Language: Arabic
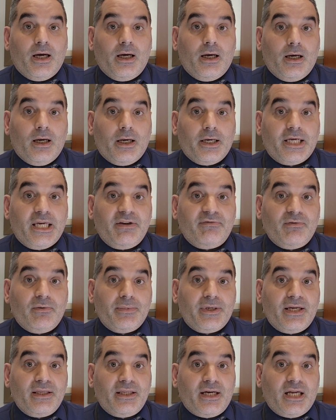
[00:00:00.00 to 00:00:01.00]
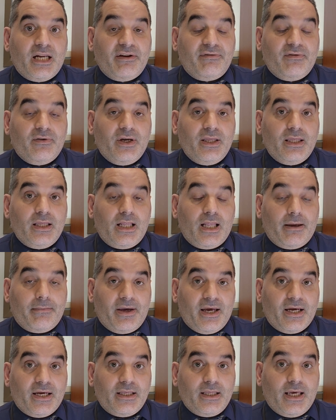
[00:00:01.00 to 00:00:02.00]
آه، كيف ممكن نعرف وين
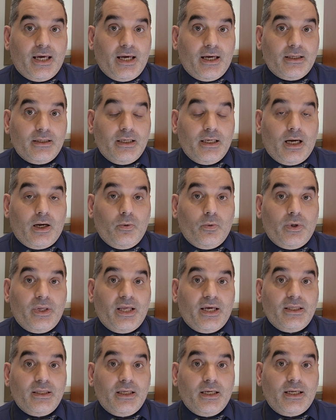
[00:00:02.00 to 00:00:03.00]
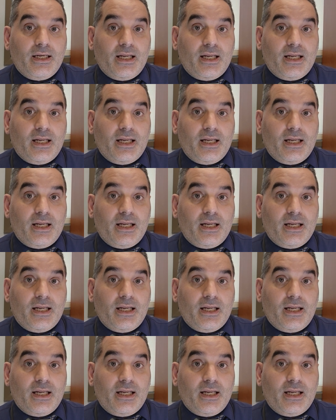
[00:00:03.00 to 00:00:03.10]
الاماكن هذه؟ اولا